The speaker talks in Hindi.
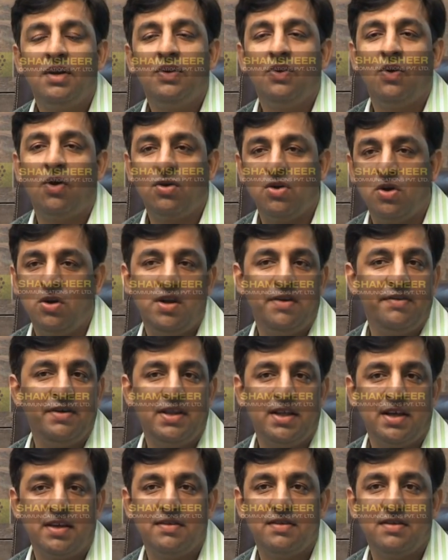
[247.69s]
नॉट ओनली विद
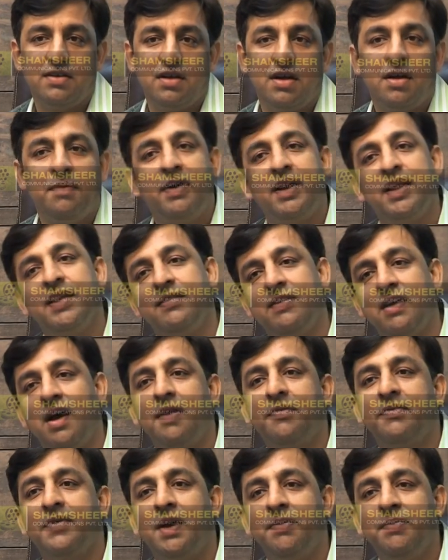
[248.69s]
दस हमारे
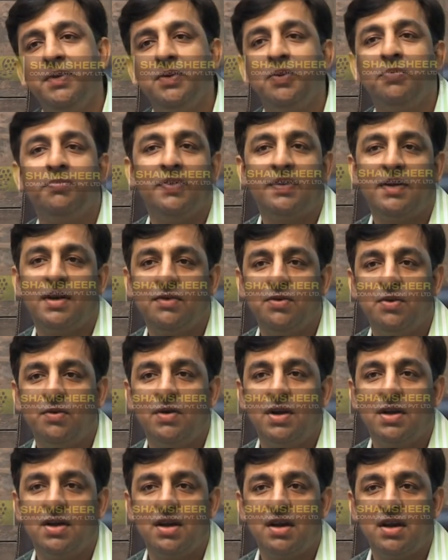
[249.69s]
स्टाफ का भी जो 1500
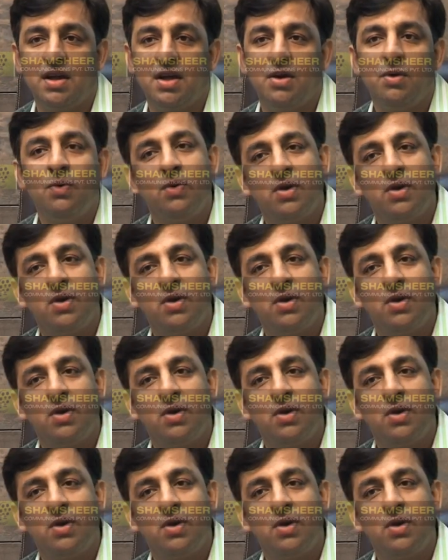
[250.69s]
वर्कर हैं